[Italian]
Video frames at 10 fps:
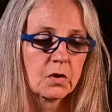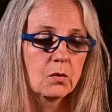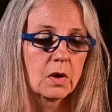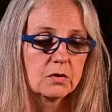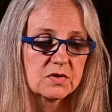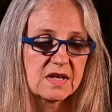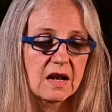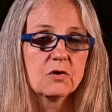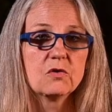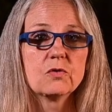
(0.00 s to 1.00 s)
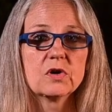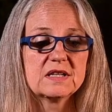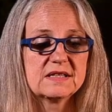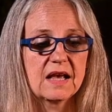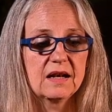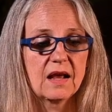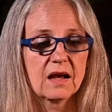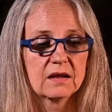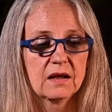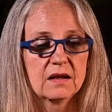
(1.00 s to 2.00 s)
quando salgo fuori
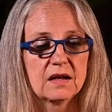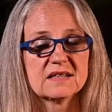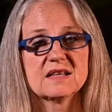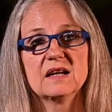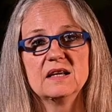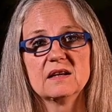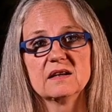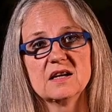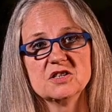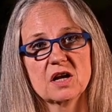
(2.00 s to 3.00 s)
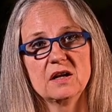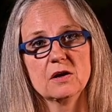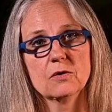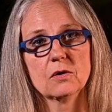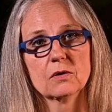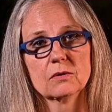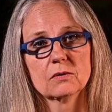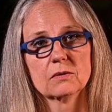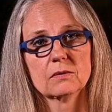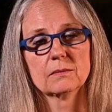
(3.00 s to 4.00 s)
sella, la salita del Gianicolo.
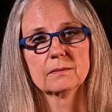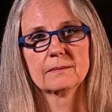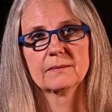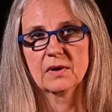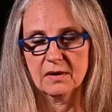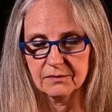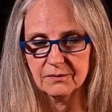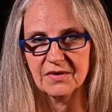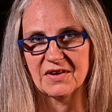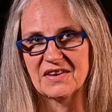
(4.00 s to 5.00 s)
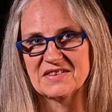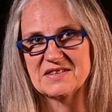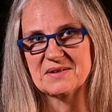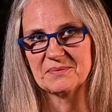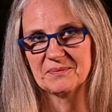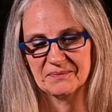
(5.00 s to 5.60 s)
Grazie.